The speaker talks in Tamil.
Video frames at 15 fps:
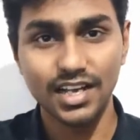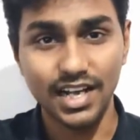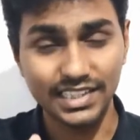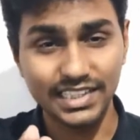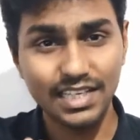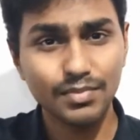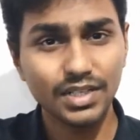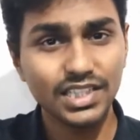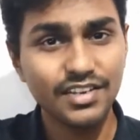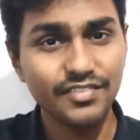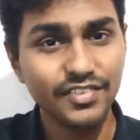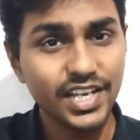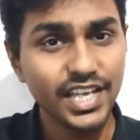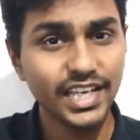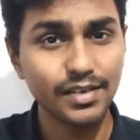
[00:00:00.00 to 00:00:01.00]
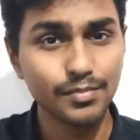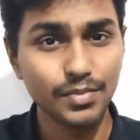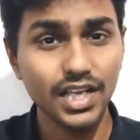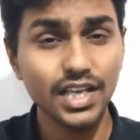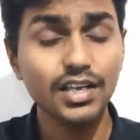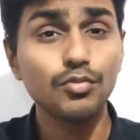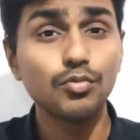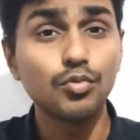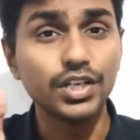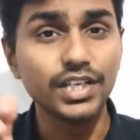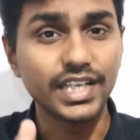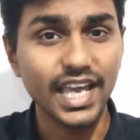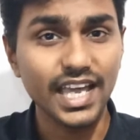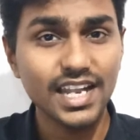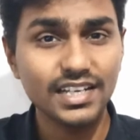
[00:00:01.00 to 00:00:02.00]
அதே மாதிரி வீடியோ கேமில் ஒரு
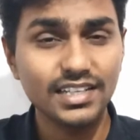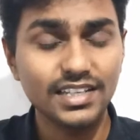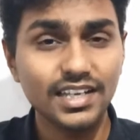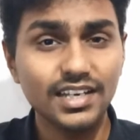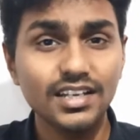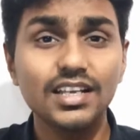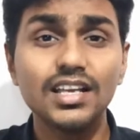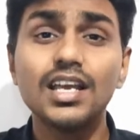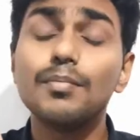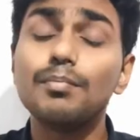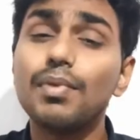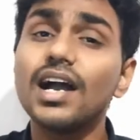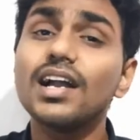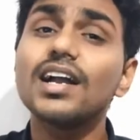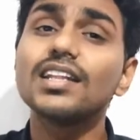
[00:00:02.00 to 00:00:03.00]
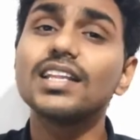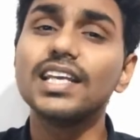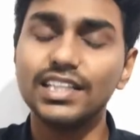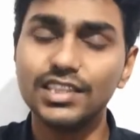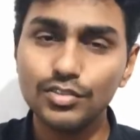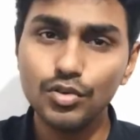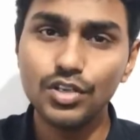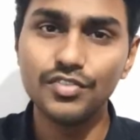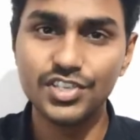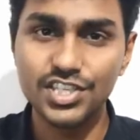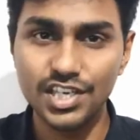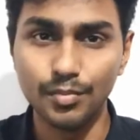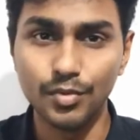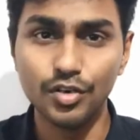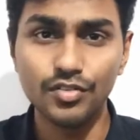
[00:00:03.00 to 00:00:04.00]
கேரக்டர் பார்க்காத எந்த ஒரு
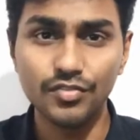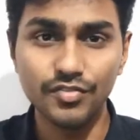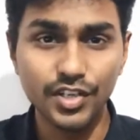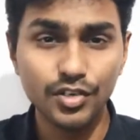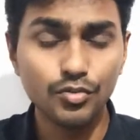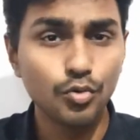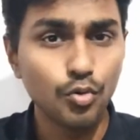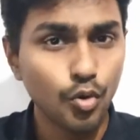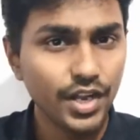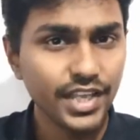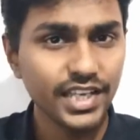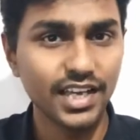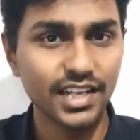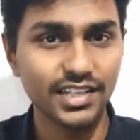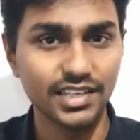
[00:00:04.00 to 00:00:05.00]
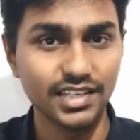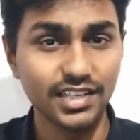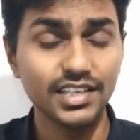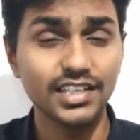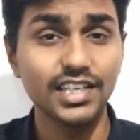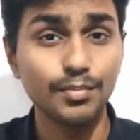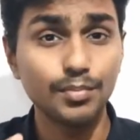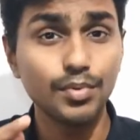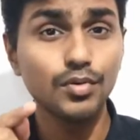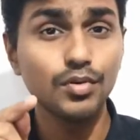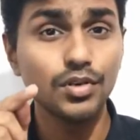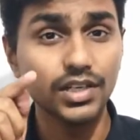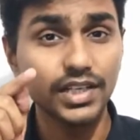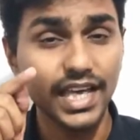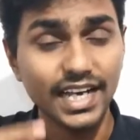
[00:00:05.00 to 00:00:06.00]
விஷயமும் வெறும் கோடிங்காக இருக்குது எப்போ
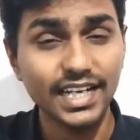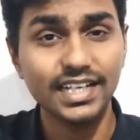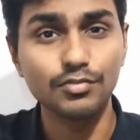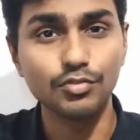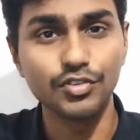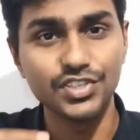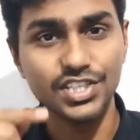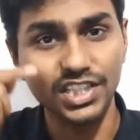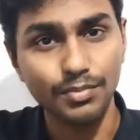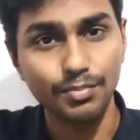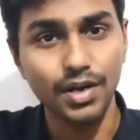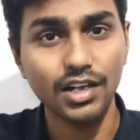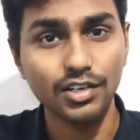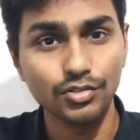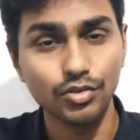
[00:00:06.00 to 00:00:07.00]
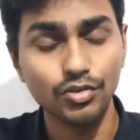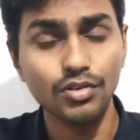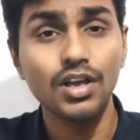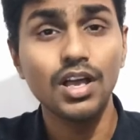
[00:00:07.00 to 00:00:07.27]
ஒரு கேரக்டர் ஒரு விஷயத்த பார்க்குதோ